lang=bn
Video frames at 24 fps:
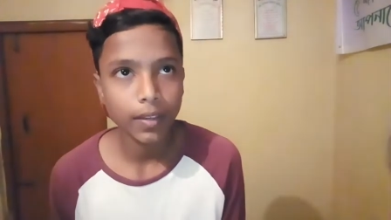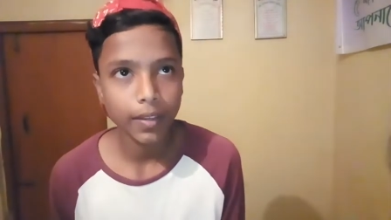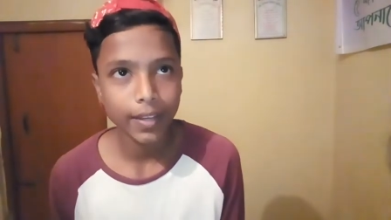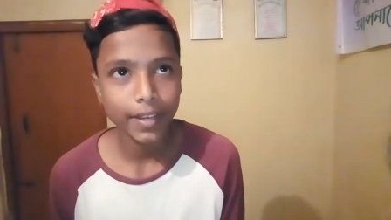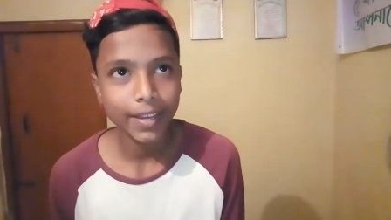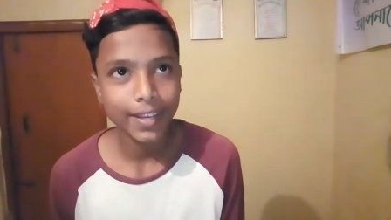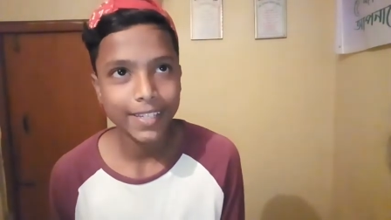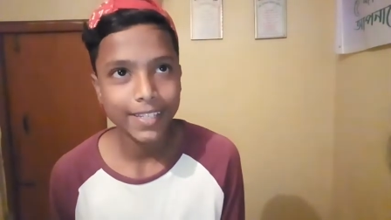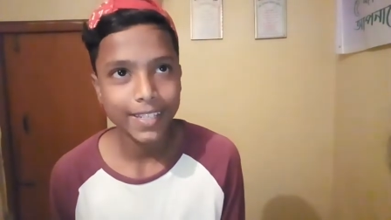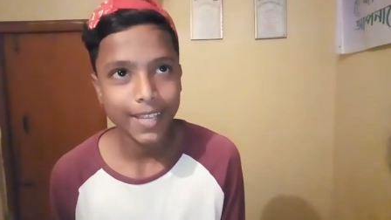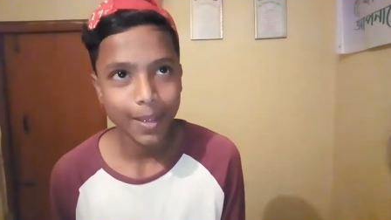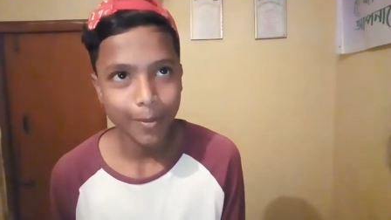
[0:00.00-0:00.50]

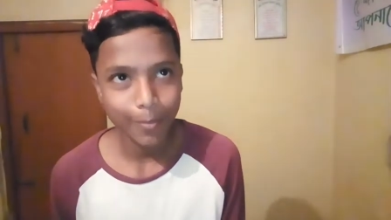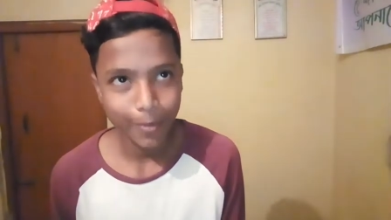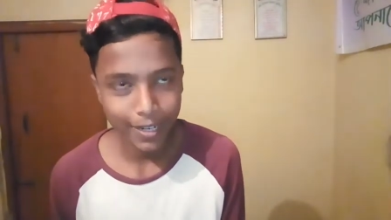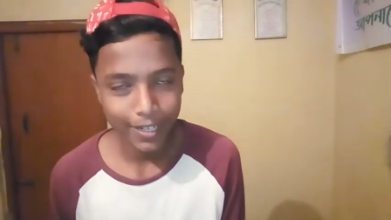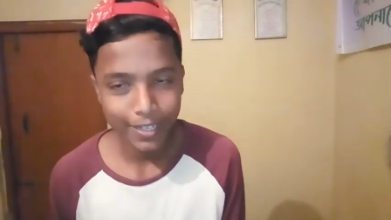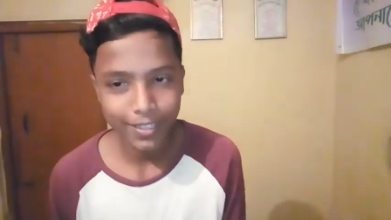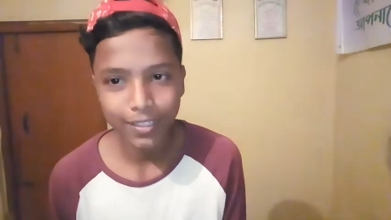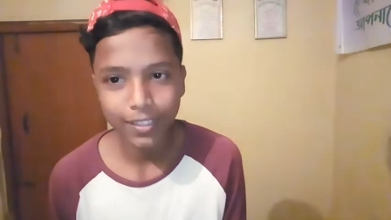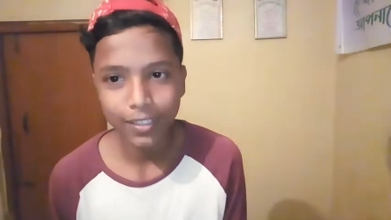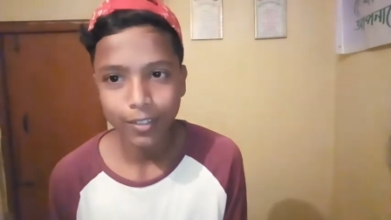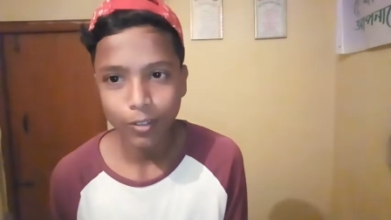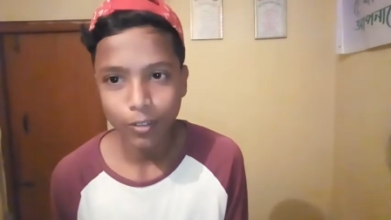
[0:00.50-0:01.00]
গাইজ আমার
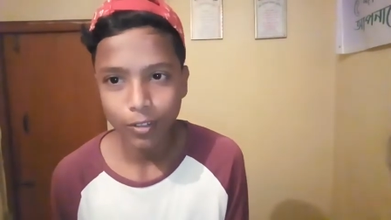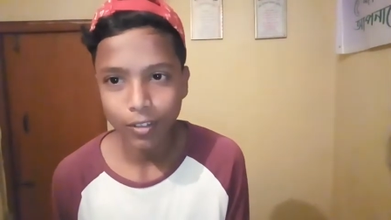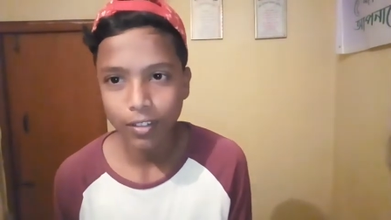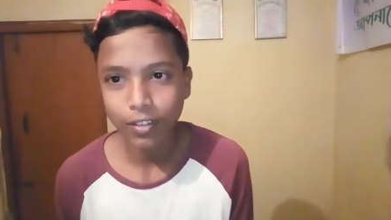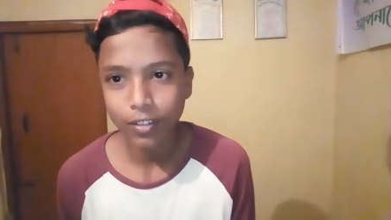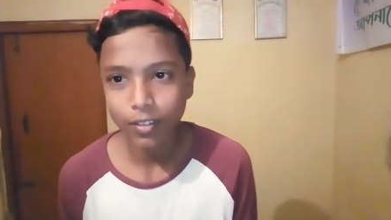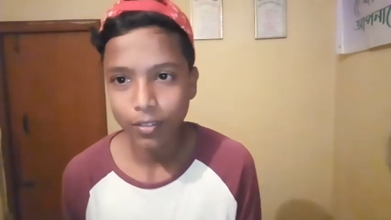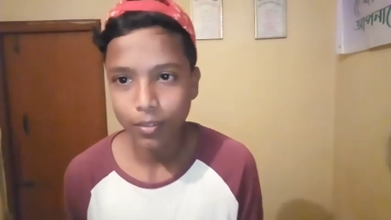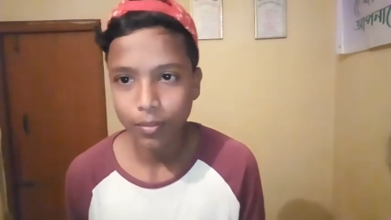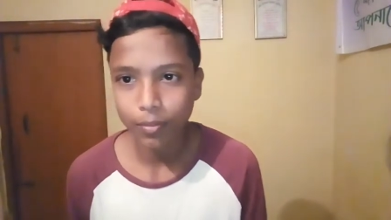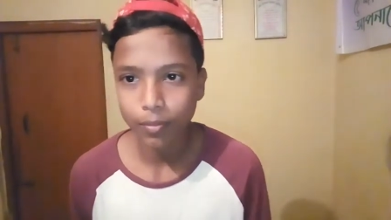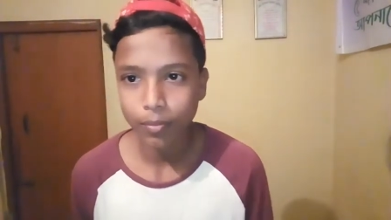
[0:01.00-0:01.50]

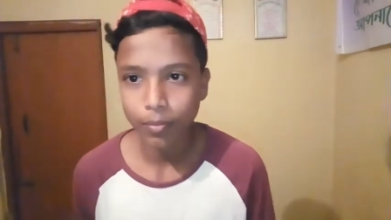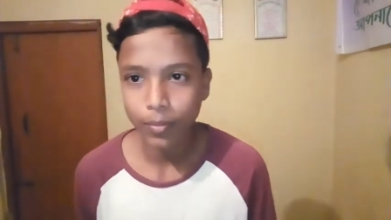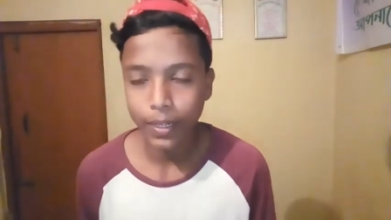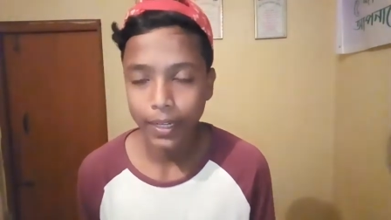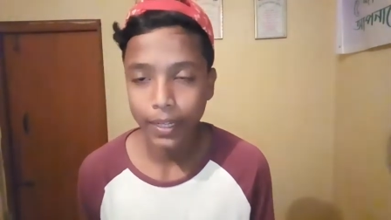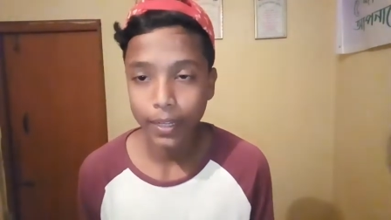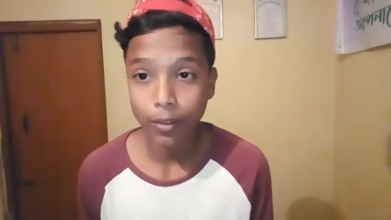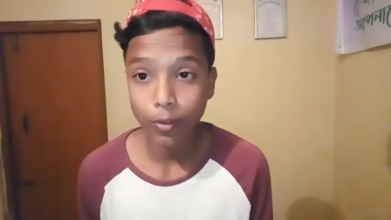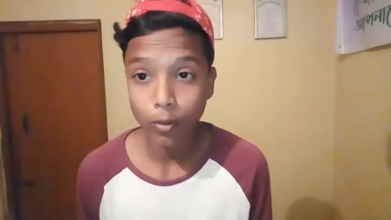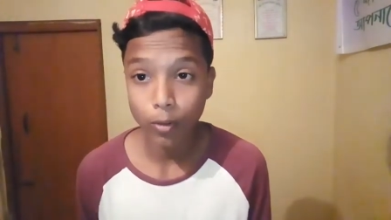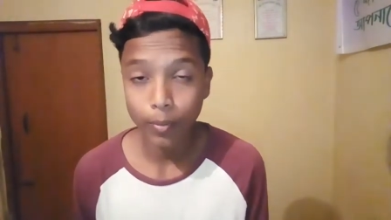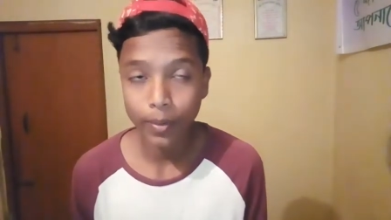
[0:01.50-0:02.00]
মানে
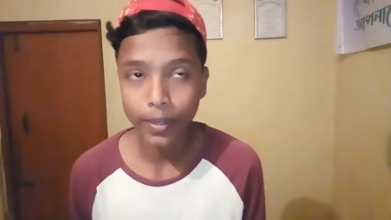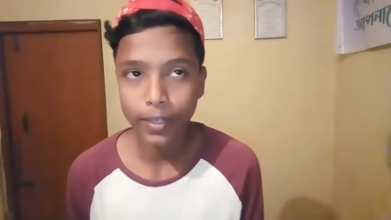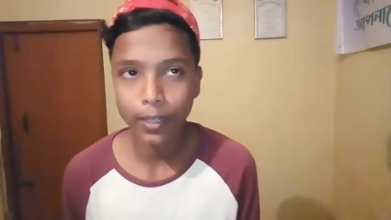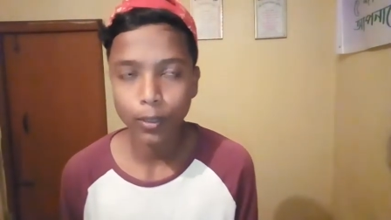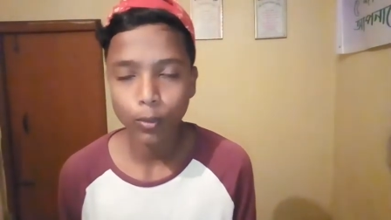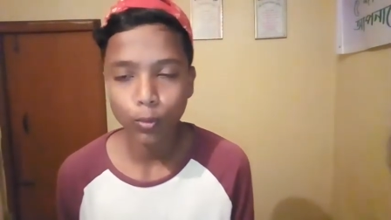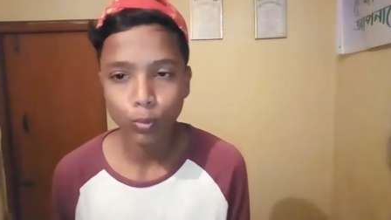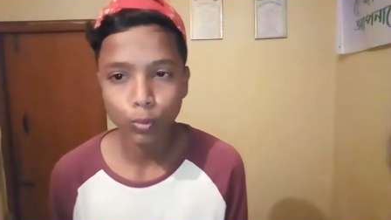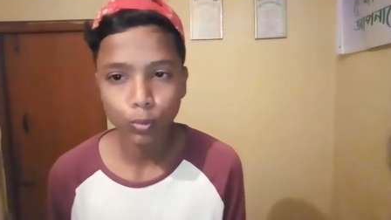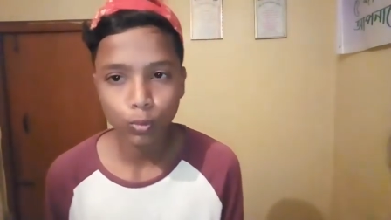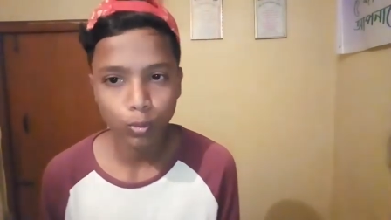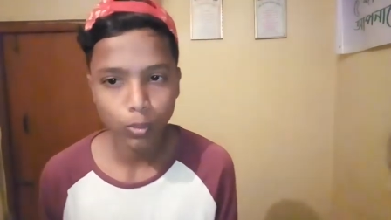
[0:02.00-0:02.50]
কমেন্টের
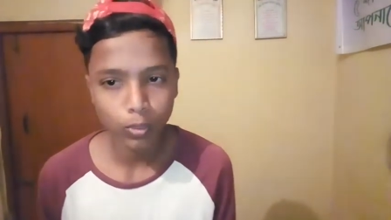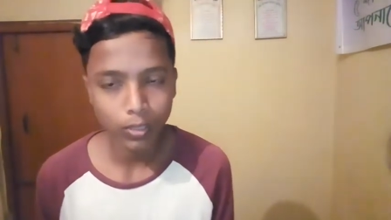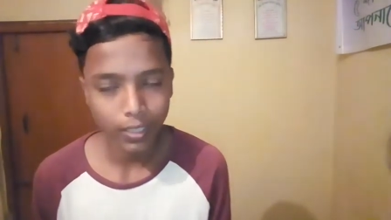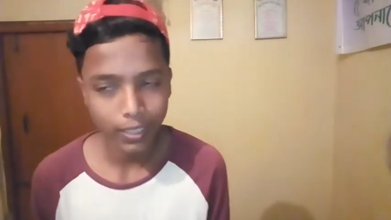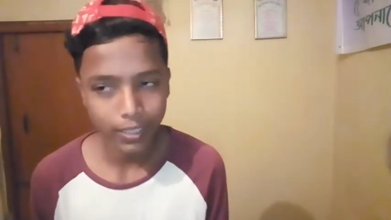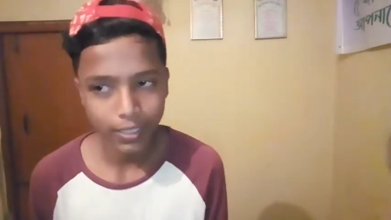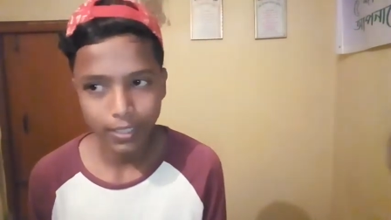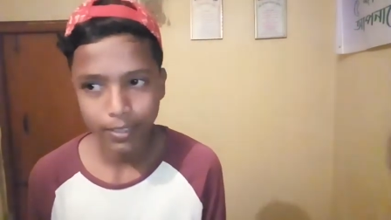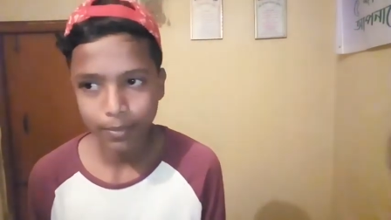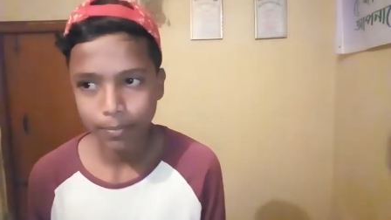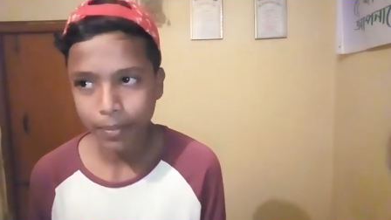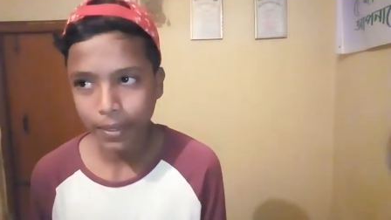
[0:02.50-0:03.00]
উত্তরটা
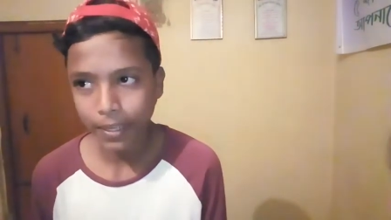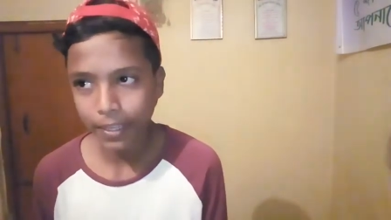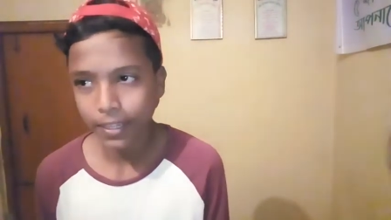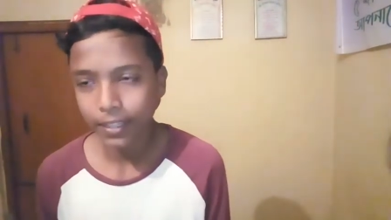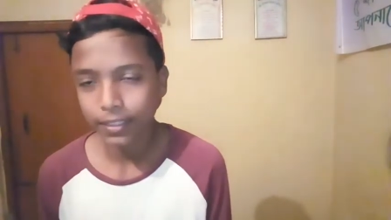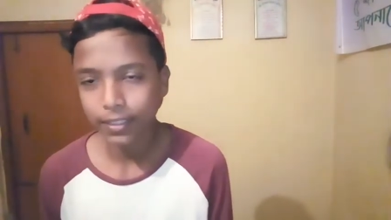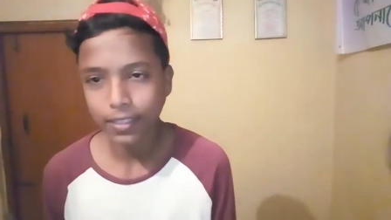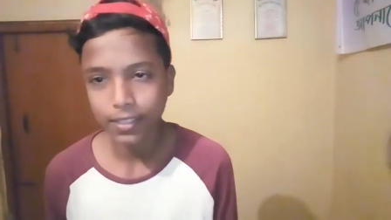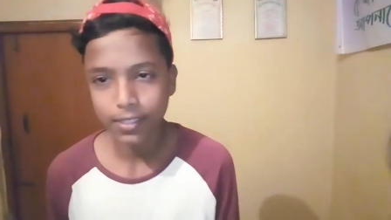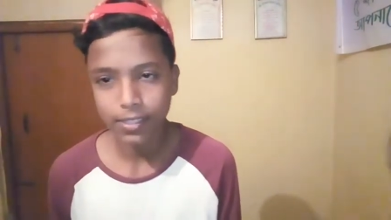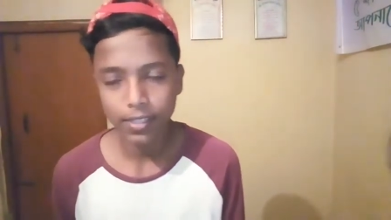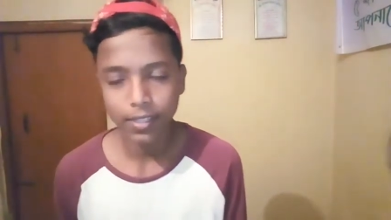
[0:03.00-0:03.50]
যে ভাইয়া
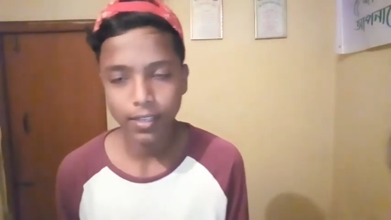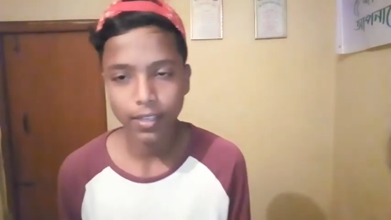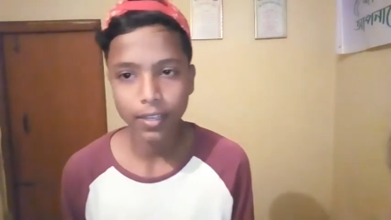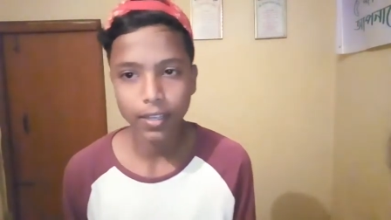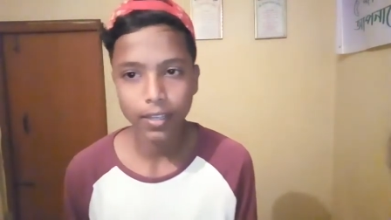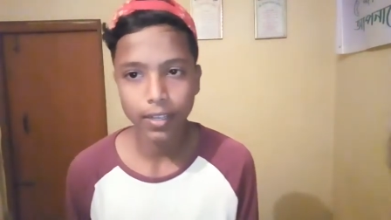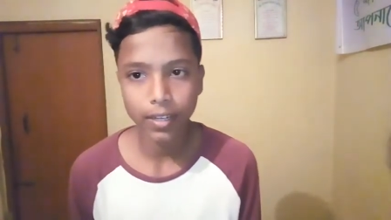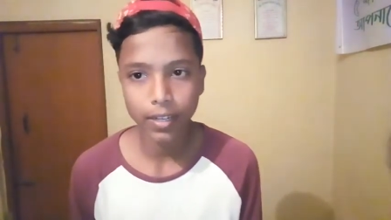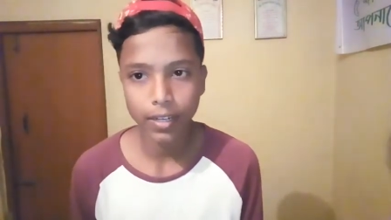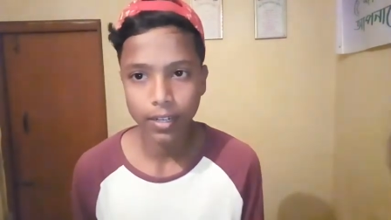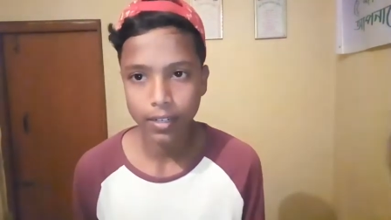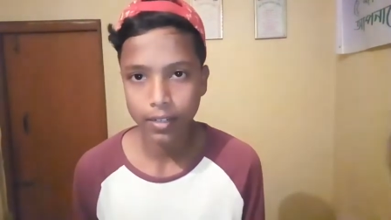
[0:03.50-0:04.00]
দিছে
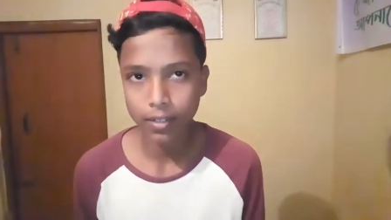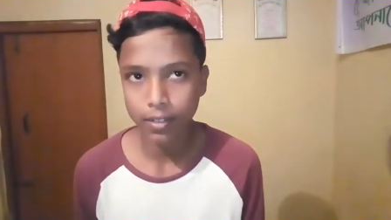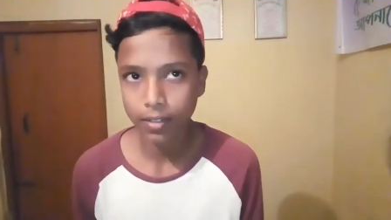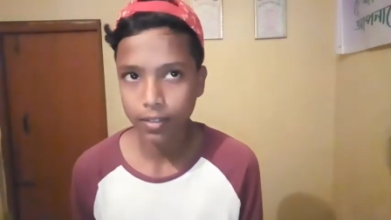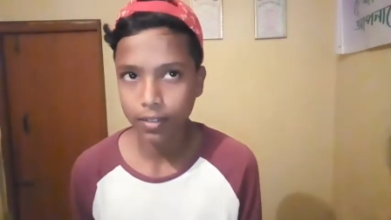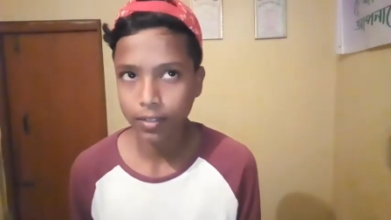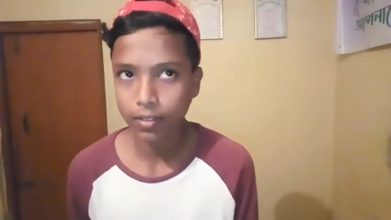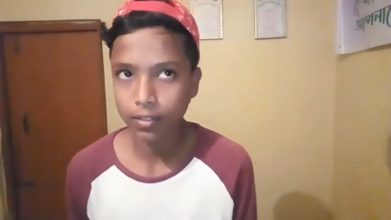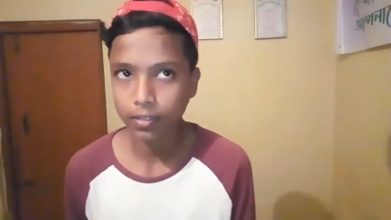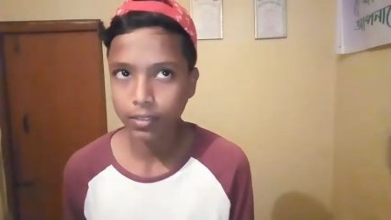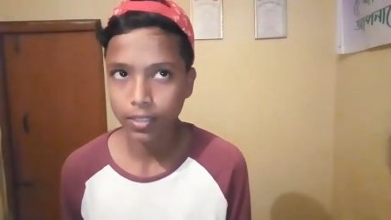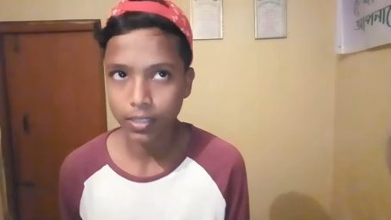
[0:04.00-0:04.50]
অ্যান্ড
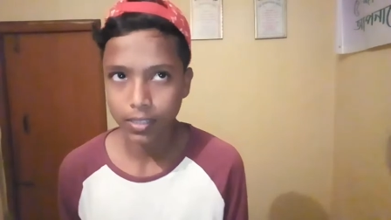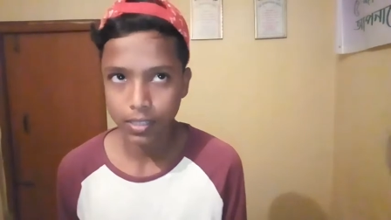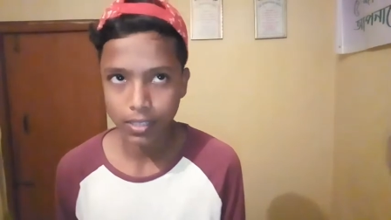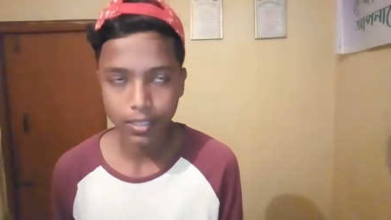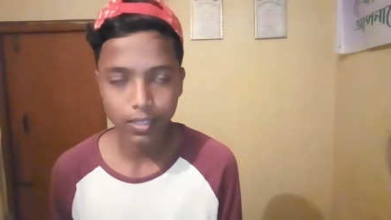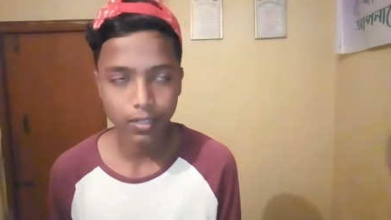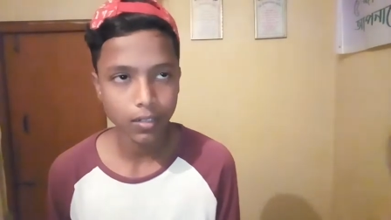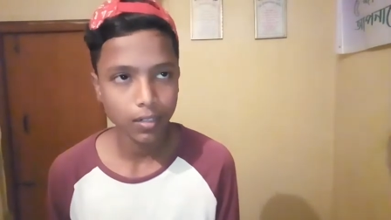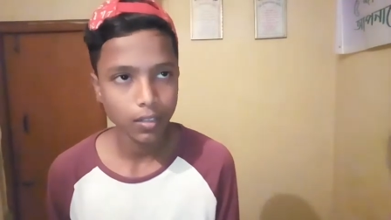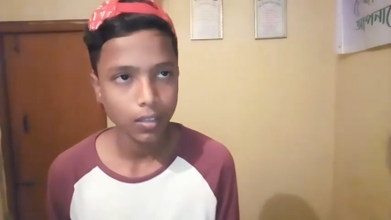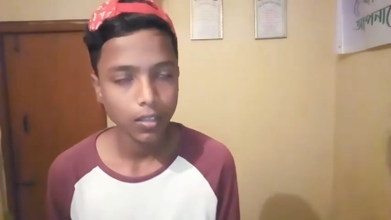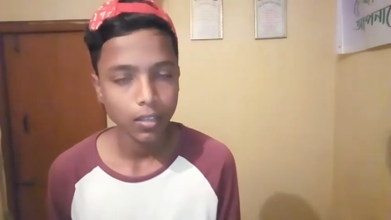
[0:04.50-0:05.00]
দিছেন